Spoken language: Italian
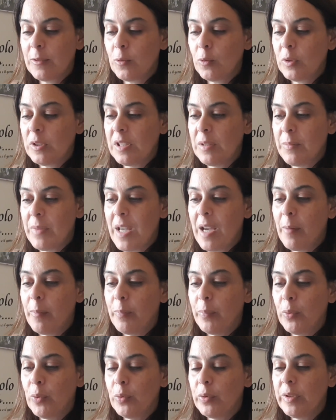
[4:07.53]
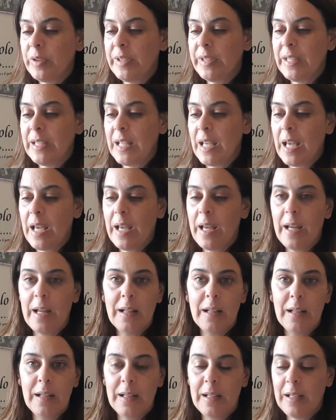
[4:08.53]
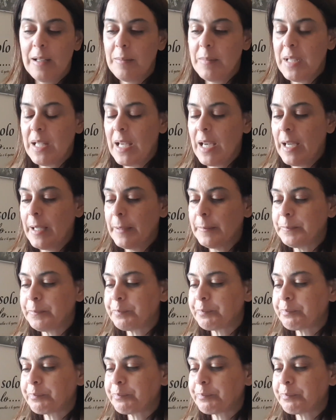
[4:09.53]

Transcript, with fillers: tutti i miei appunti e eh, le mie